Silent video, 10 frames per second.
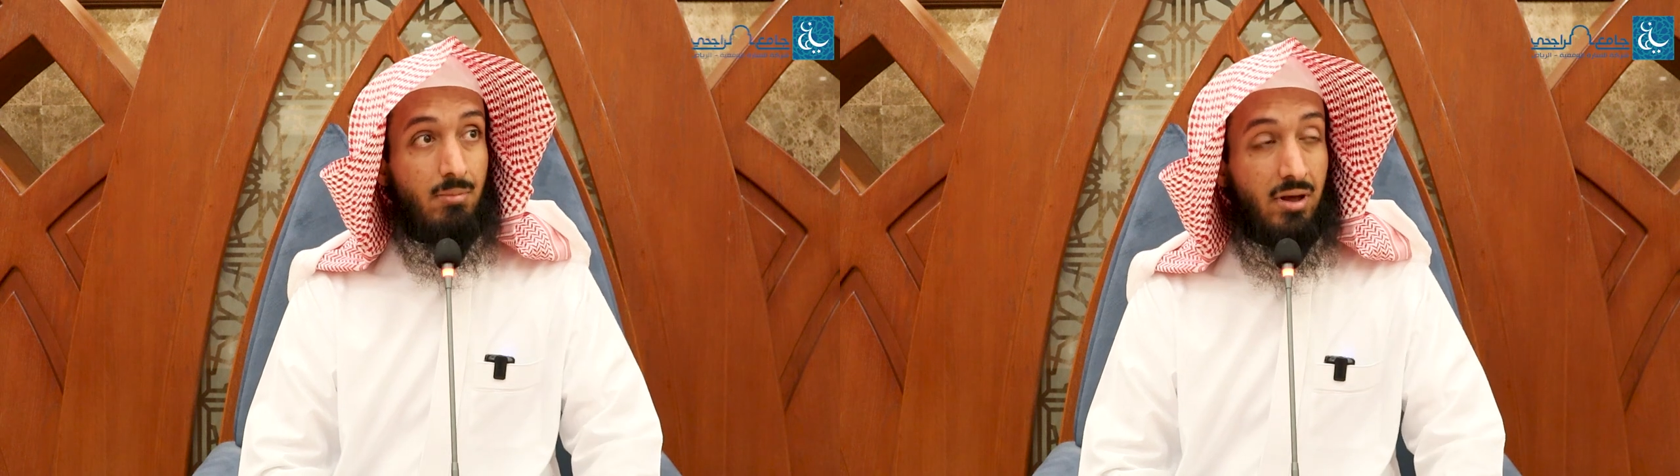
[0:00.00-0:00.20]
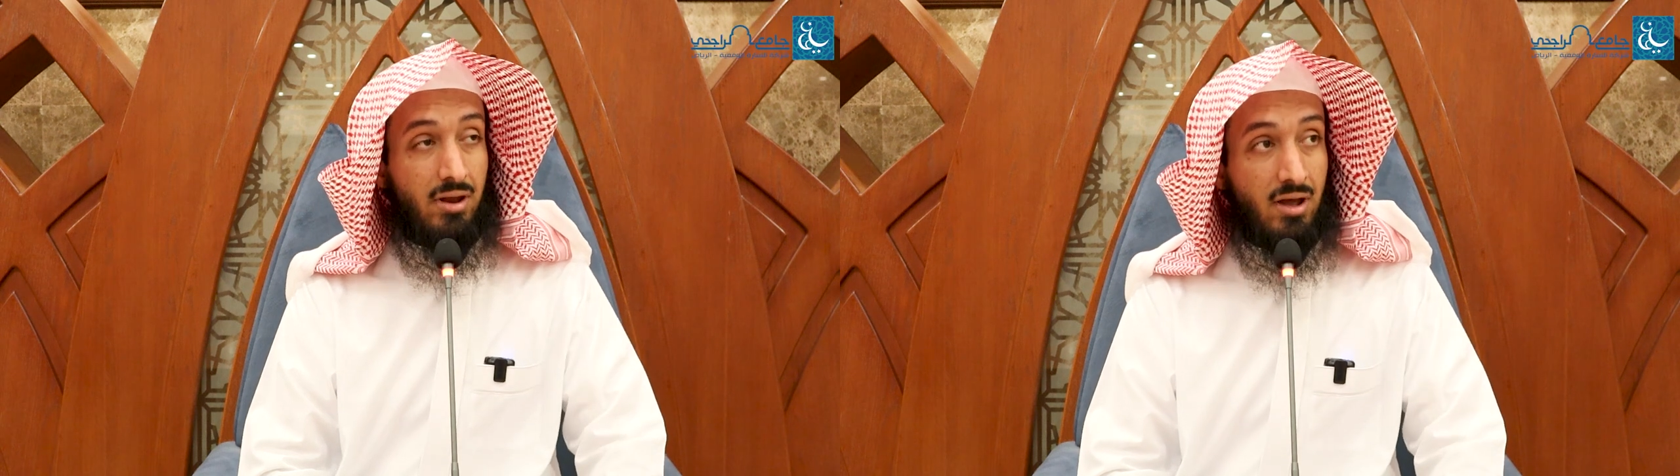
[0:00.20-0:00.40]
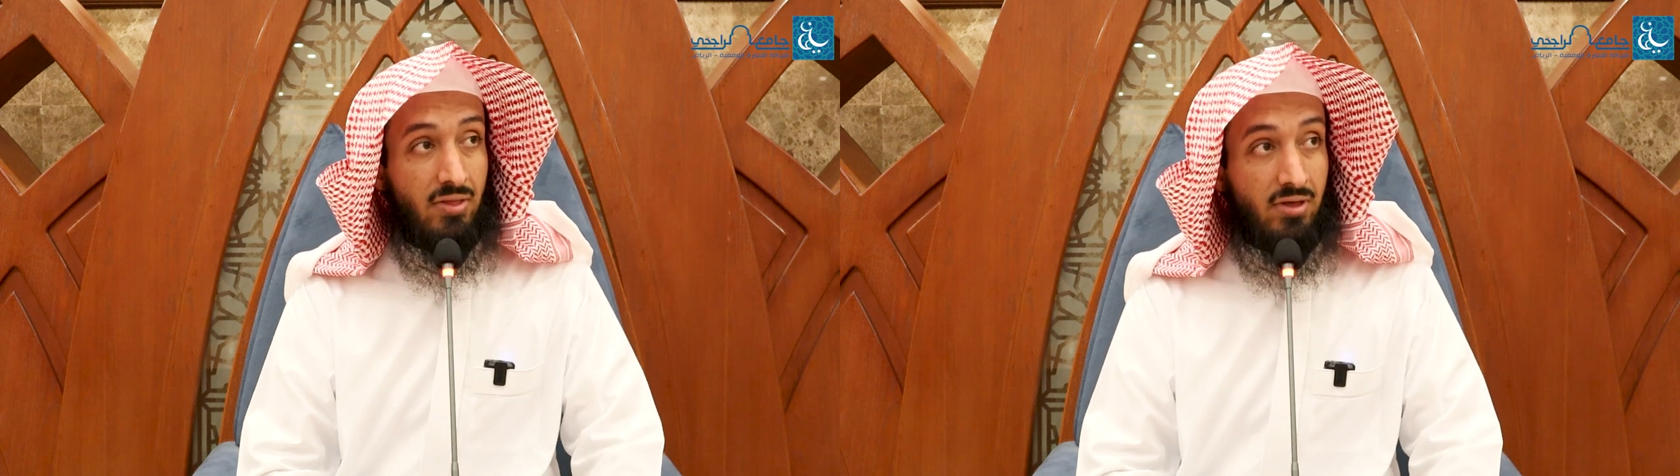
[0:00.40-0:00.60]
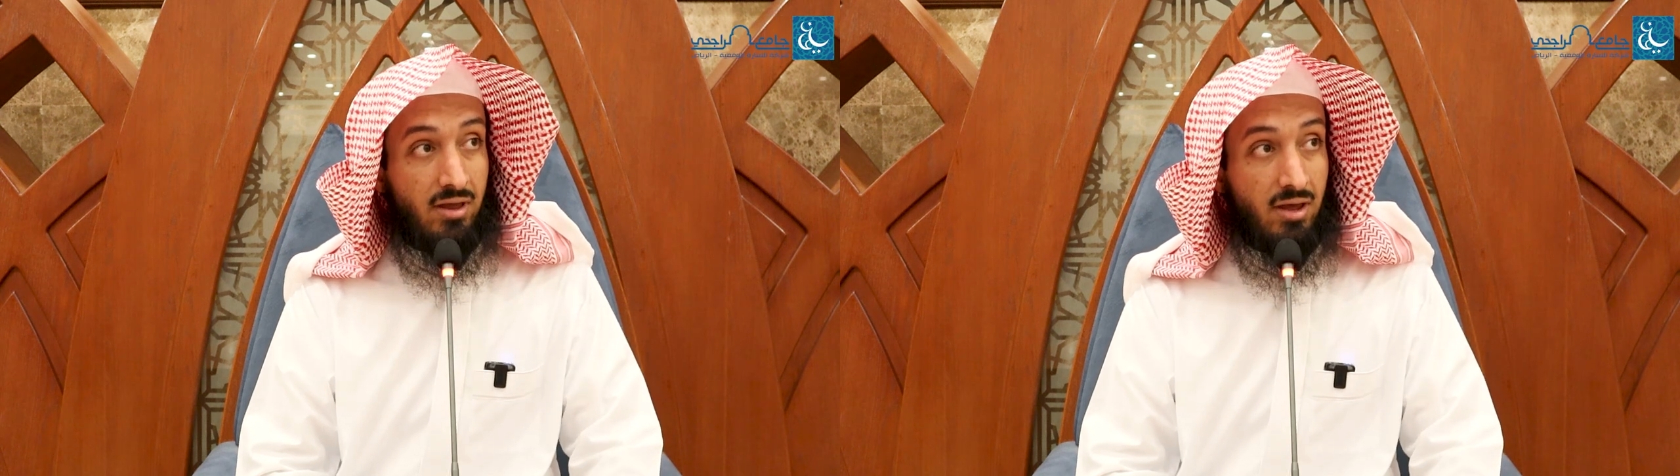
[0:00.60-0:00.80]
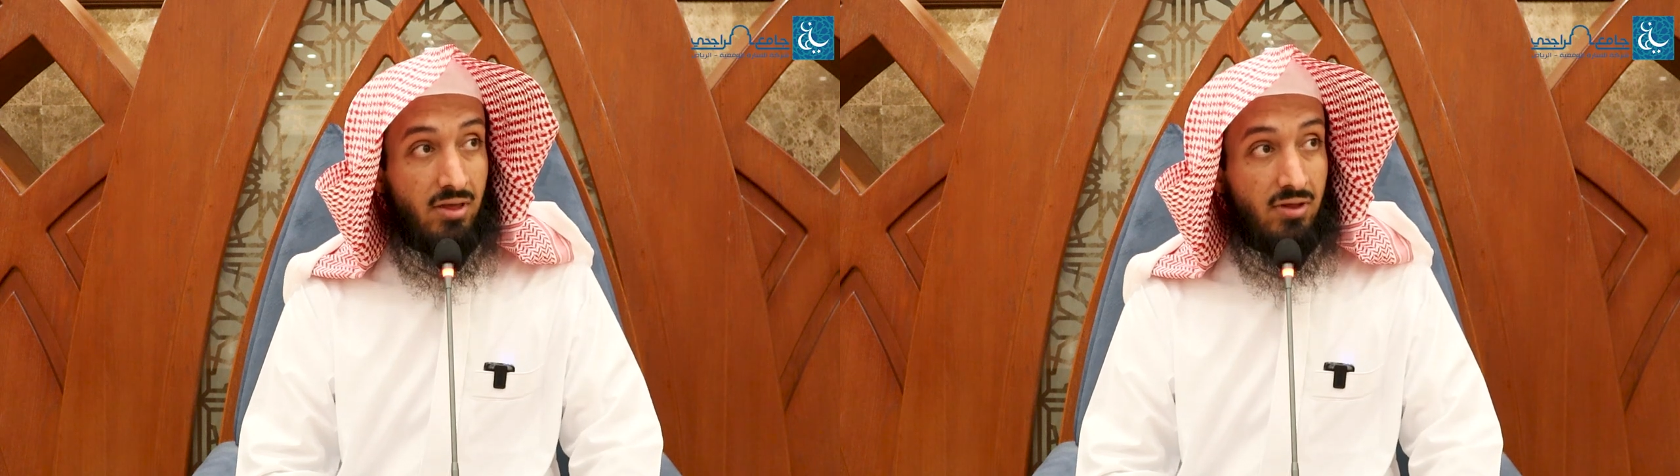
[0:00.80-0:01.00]
معنى
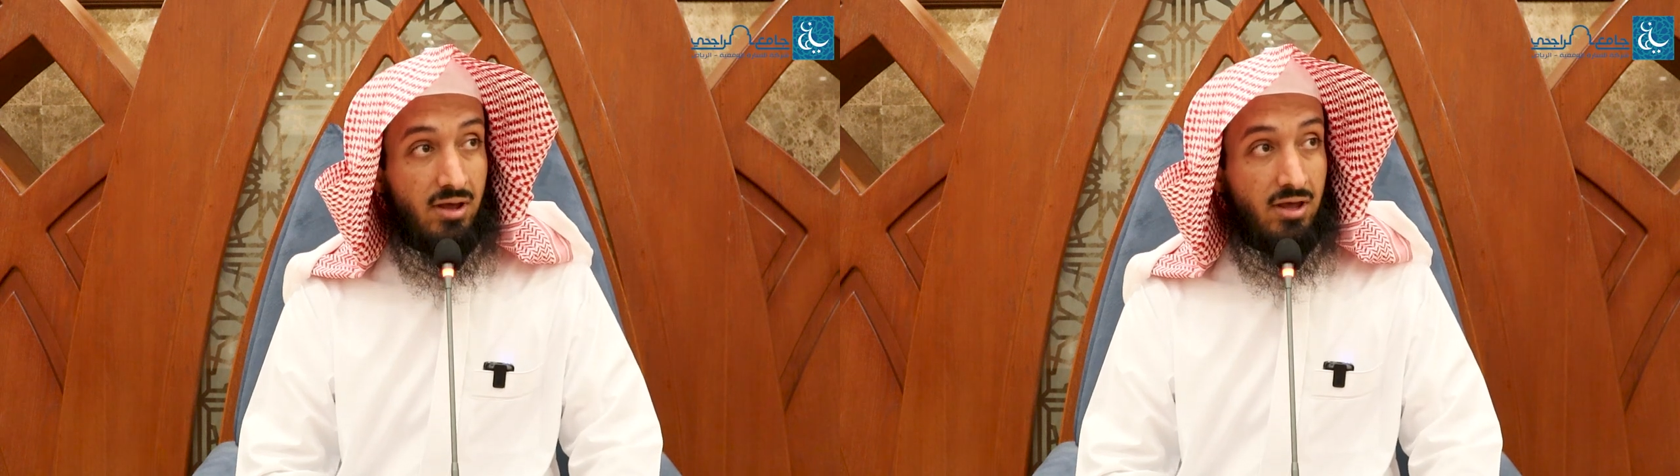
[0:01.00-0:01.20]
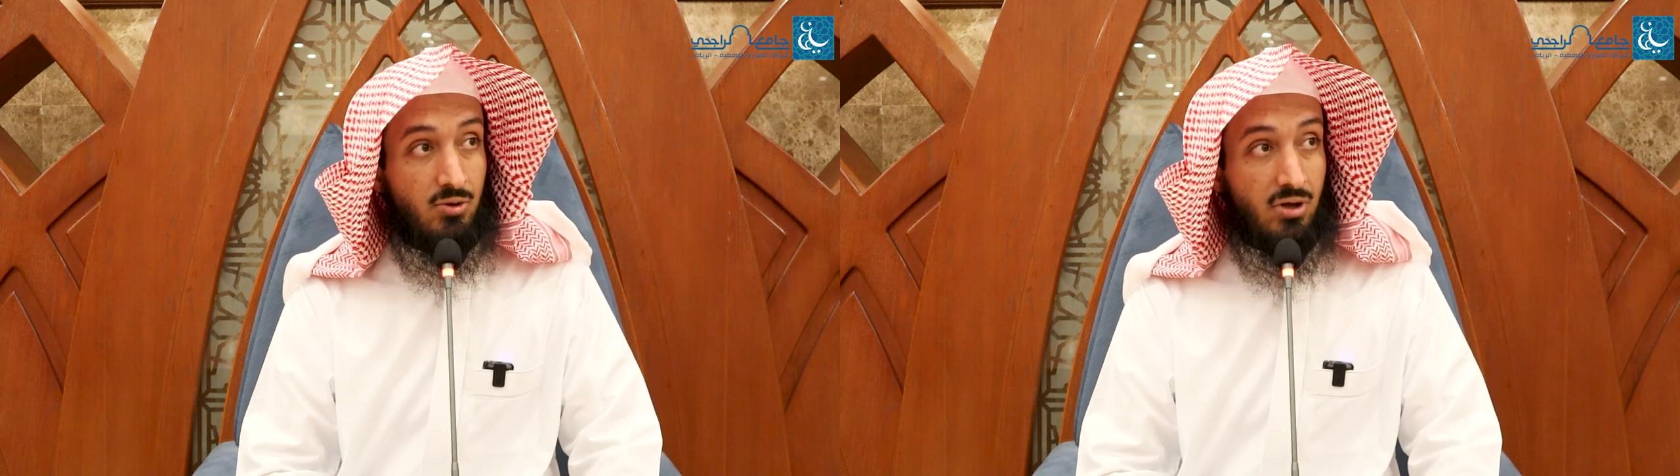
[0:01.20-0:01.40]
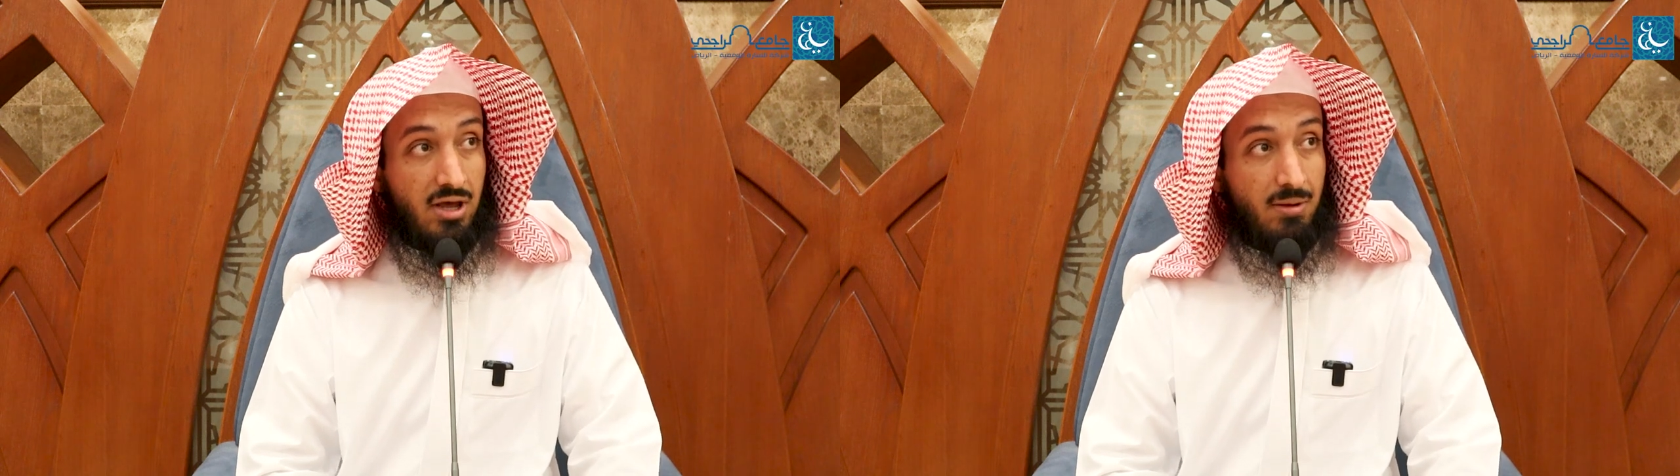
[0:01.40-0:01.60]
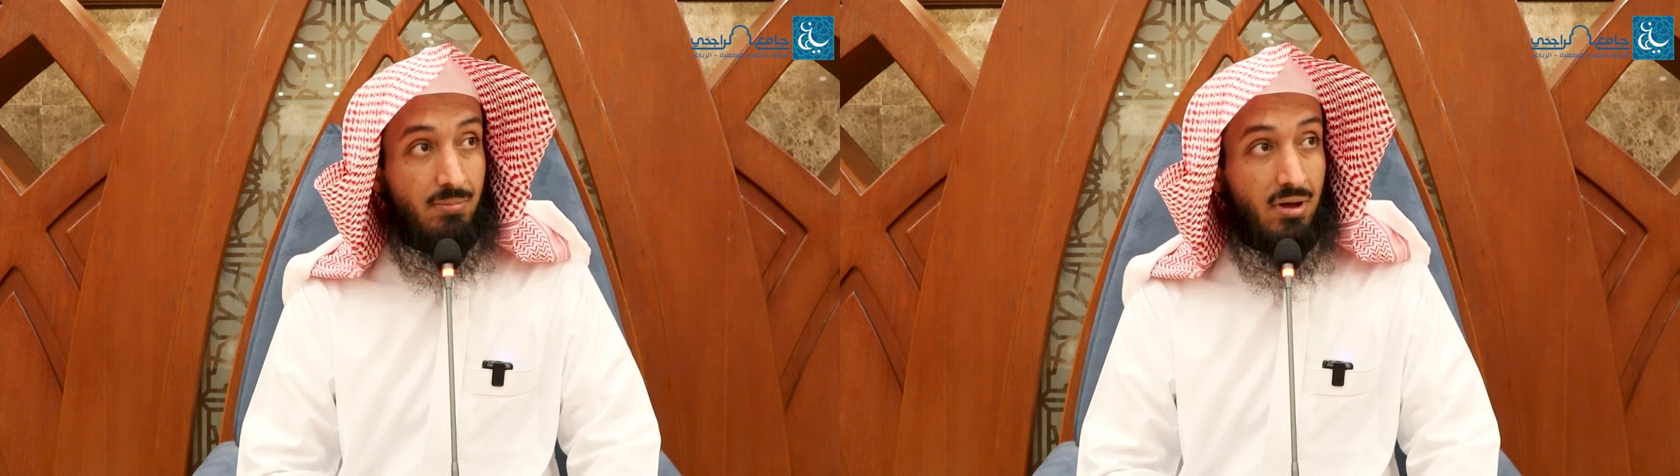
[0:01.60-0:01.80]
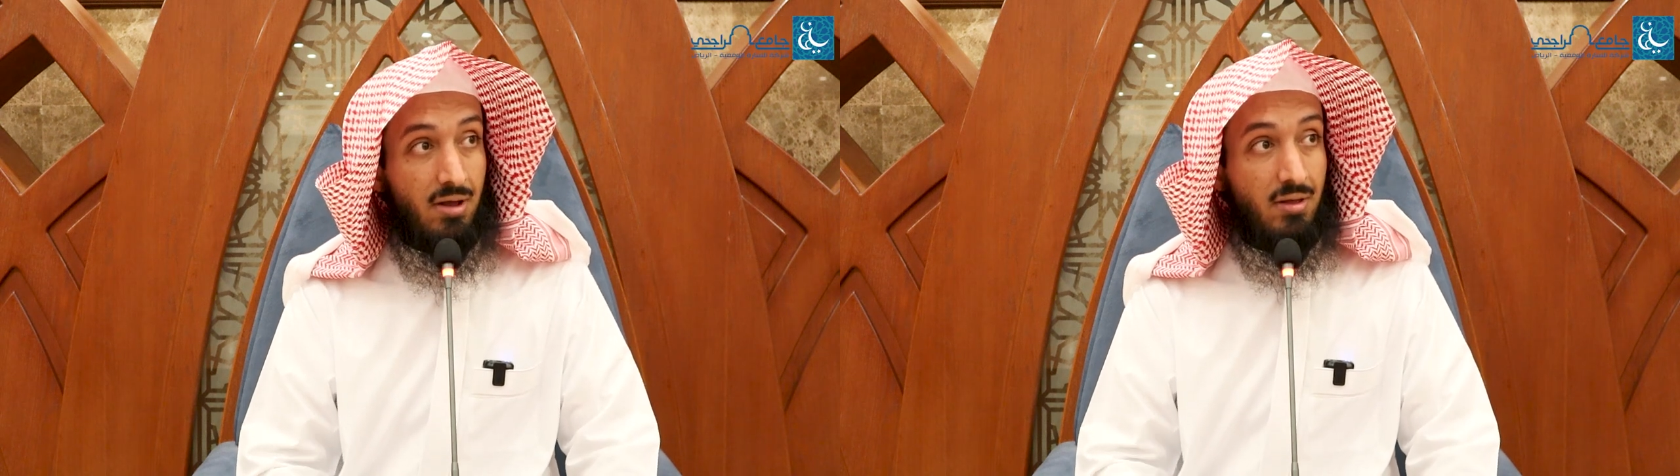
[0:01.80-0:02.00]
هذه هذه الآية أيها
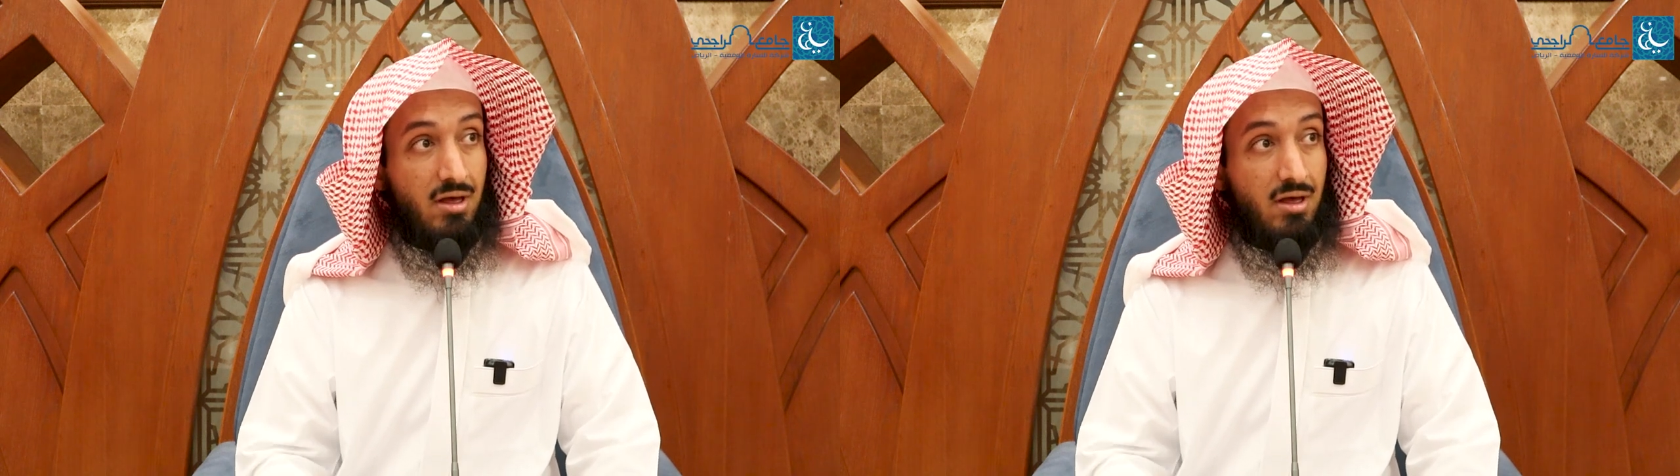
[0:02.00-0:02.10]
الأحبة